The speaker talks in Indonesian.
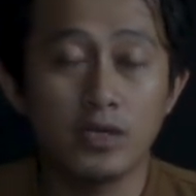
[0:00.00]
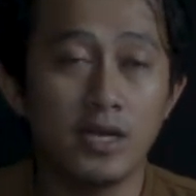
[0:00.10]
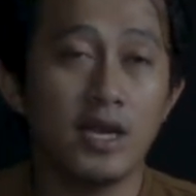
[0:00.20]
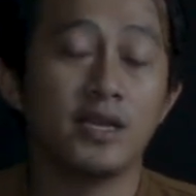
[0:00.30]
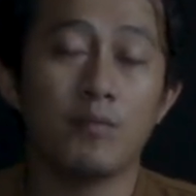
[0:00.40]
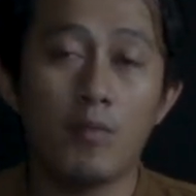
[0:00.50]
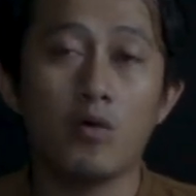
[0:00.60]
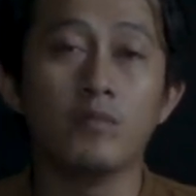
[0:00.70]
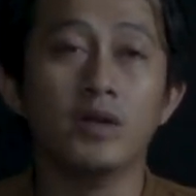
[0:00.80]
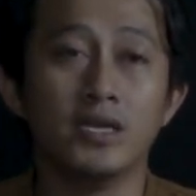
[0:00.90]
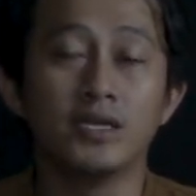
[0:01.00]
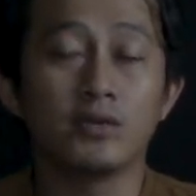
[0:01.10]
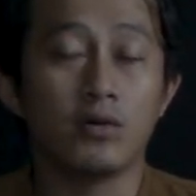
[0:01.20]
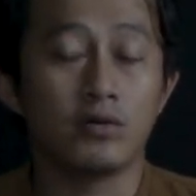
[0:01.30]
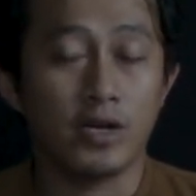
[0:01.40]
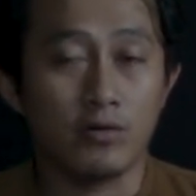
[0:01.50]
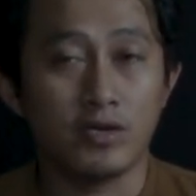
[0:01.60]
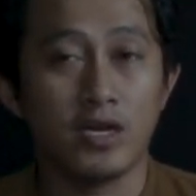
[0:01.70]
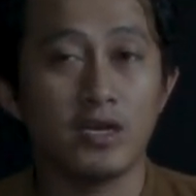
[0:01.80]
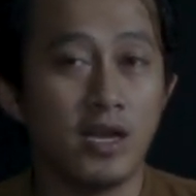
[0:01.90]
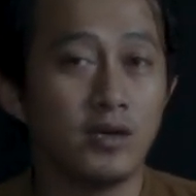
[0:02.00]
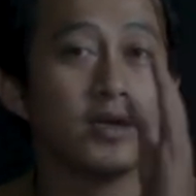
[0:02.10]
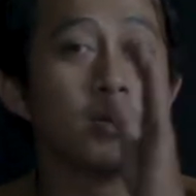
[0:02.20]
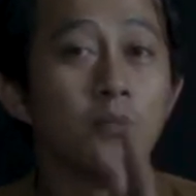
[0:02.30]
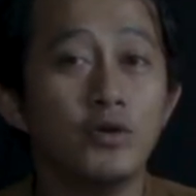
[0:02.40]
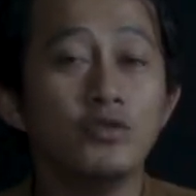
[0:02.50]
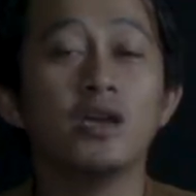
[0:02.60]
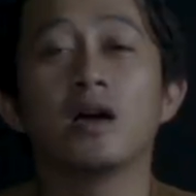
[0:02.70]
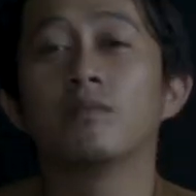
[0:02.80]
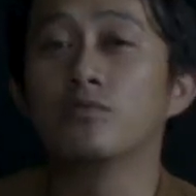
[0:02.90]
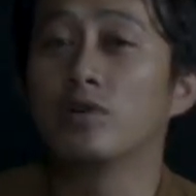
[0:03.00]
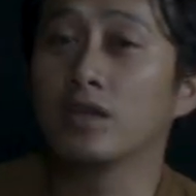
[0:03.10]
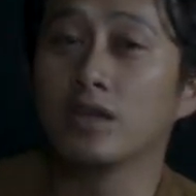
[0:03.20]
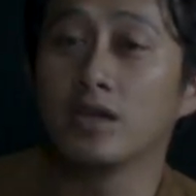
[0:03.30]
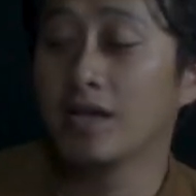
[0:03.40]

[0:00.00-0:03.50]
buat kalian yang mau beli sound recorder dan menunjang buat